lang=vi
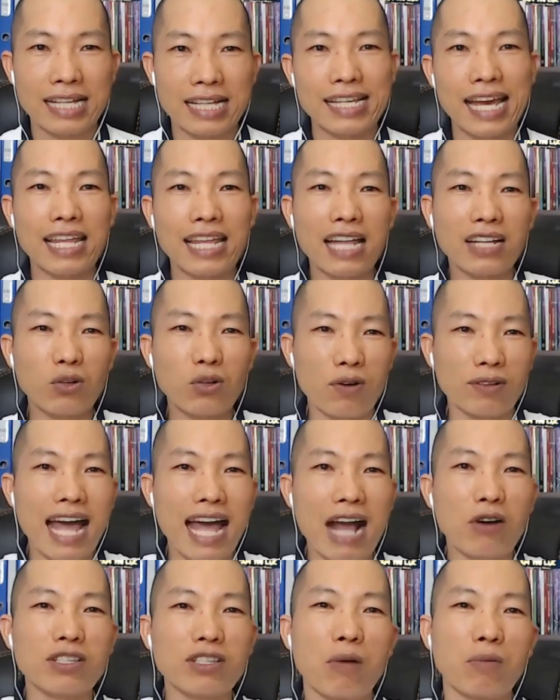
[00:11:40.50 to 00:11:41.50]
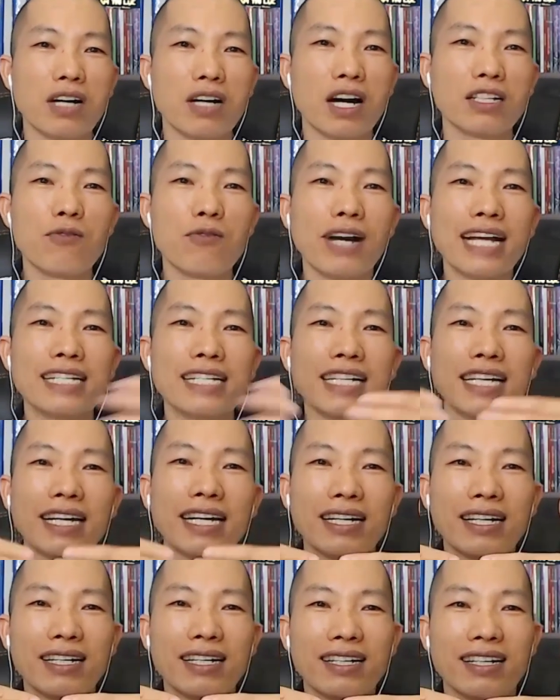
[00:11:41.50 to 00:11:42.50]
Trái đất của chúng ta có rộng lớn không các anh
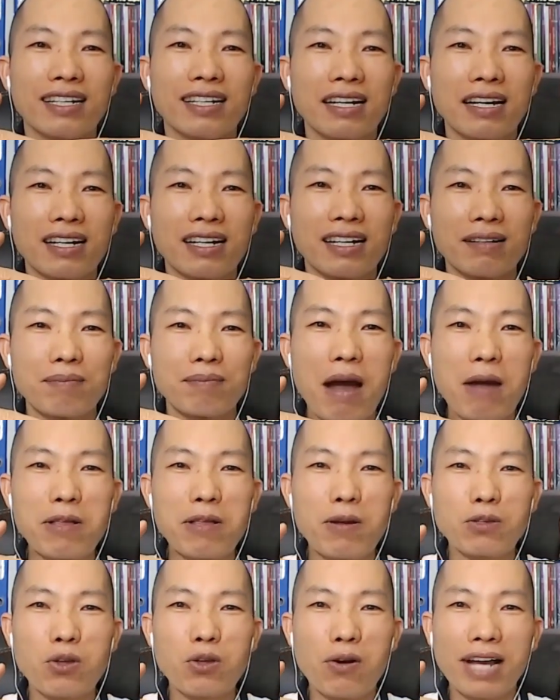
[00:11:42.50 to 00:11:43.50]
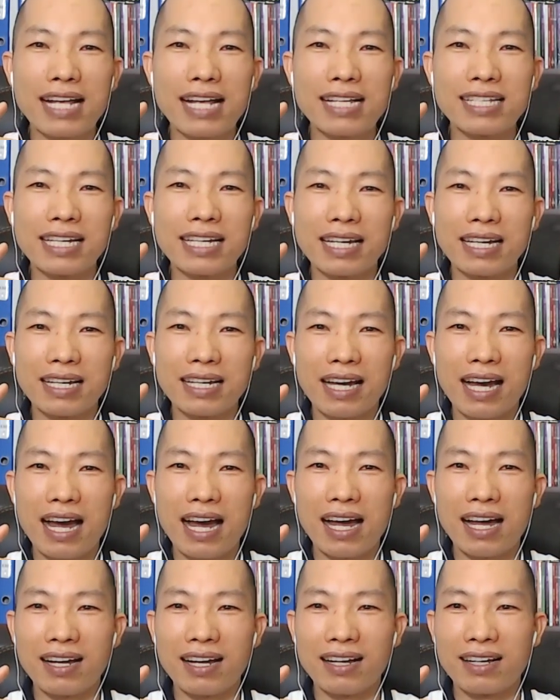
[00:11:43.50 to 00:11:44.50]
chị? Bao nhiêu số các anh chị
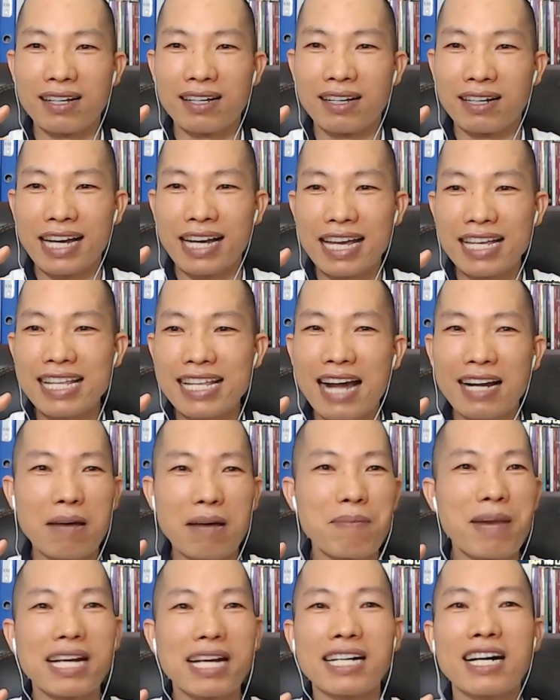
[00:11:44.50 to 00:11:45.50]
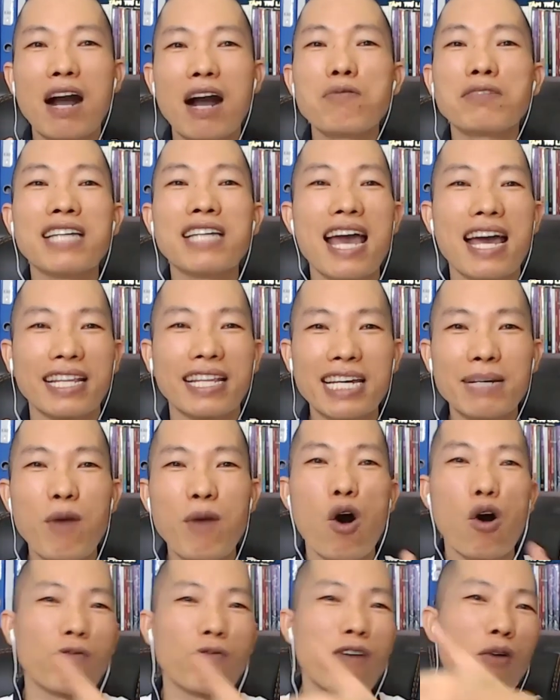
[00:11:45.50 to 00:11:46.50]
à, nghĩ rằng là mình không thể đi
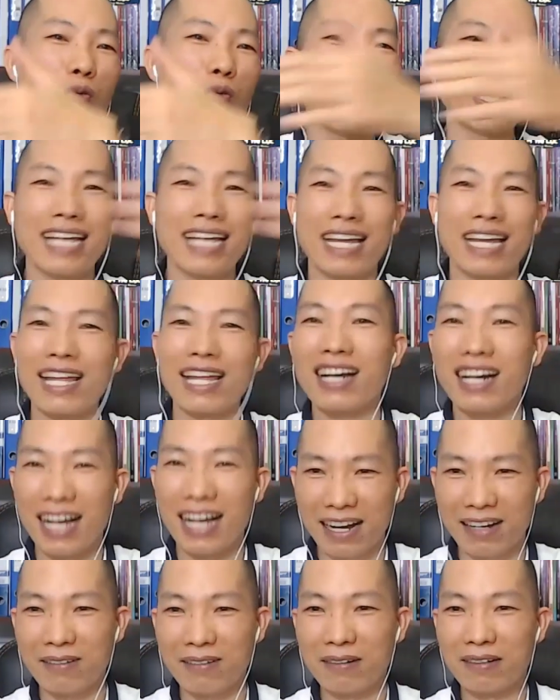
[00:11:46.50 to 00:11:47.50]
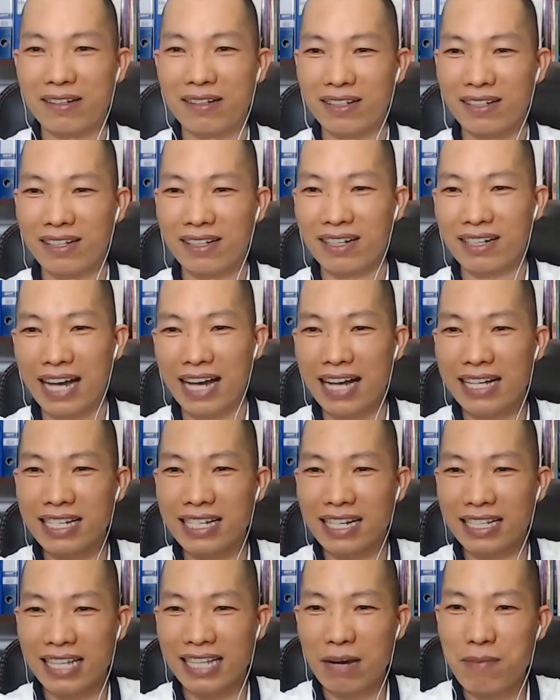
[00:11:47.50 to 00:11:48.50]
bộ vòng quanh trái đất được ạ? Các anh
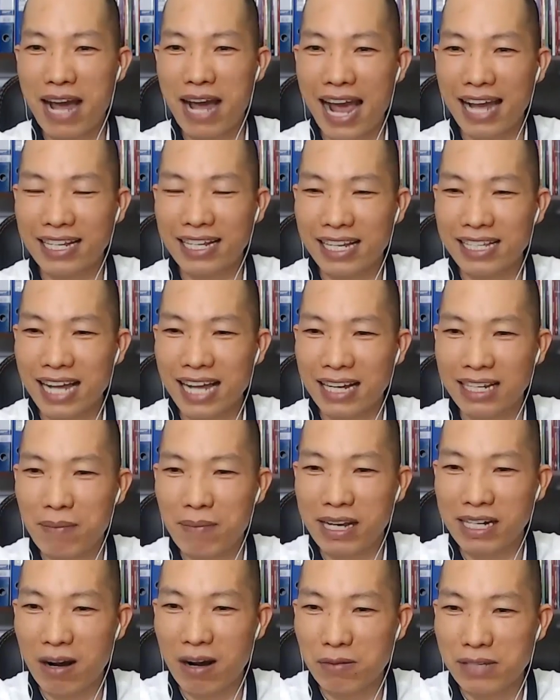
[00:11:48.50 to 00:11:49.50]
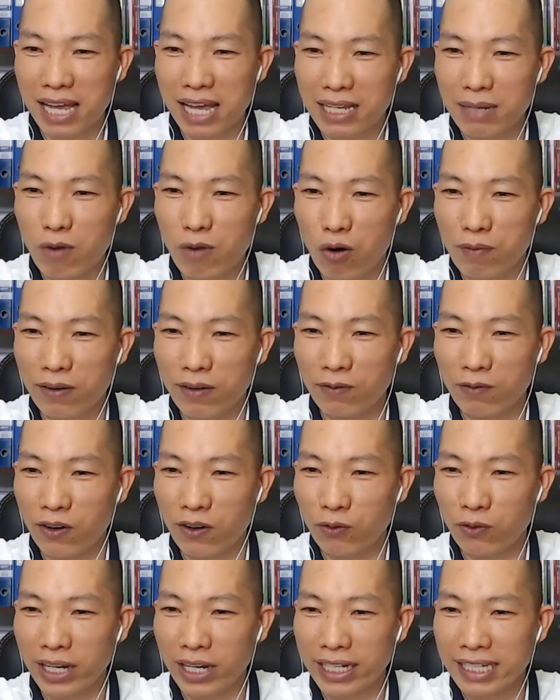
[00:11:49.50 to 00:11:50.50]
chị, nếu mà ai thấy rằng là mình không thể đi bộ vòng,
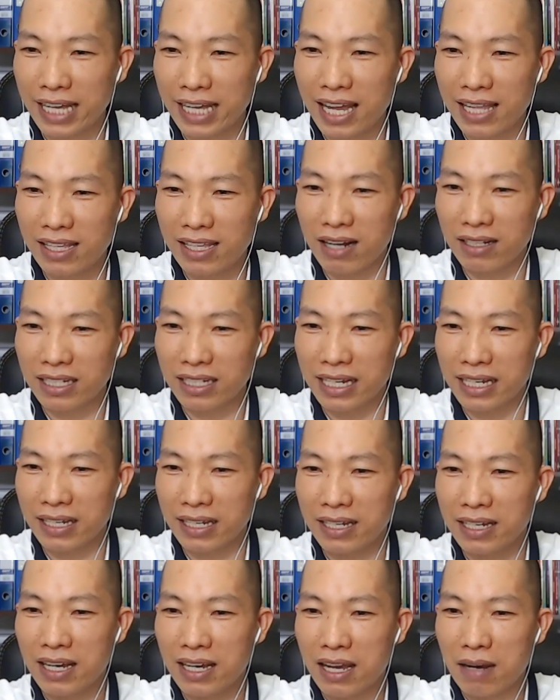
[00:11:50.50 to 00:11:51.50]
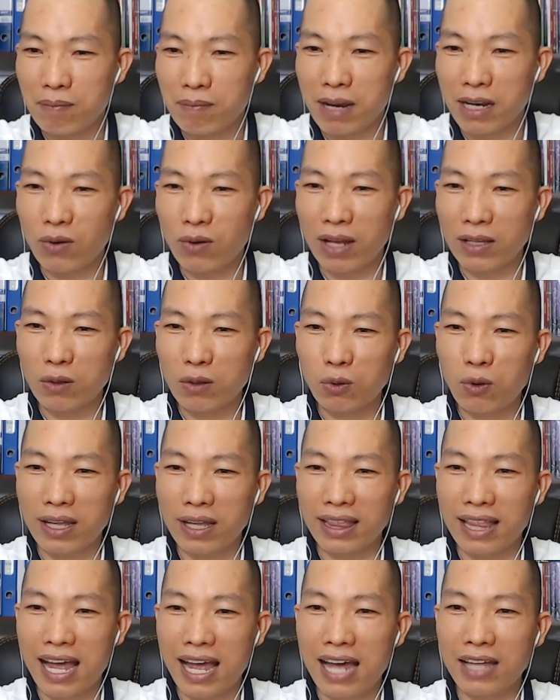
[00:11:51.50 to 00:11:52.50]
vòng quanh trái đất được thì bình luận rất
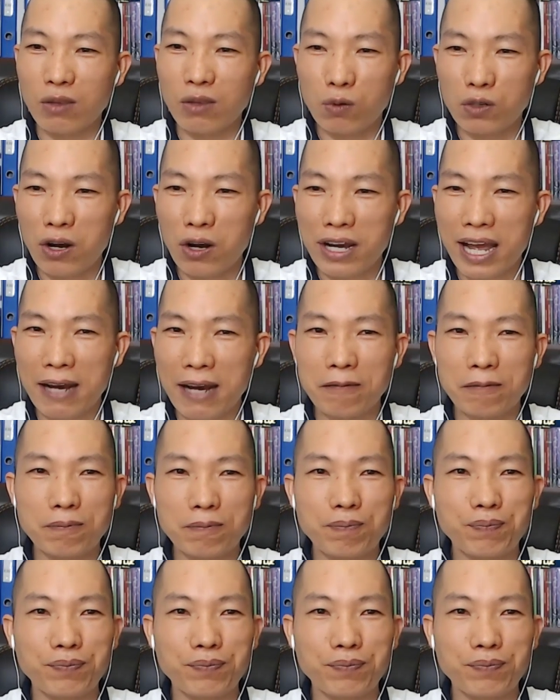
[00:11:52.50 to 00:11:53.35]
Thuận là đúng rồi ạ.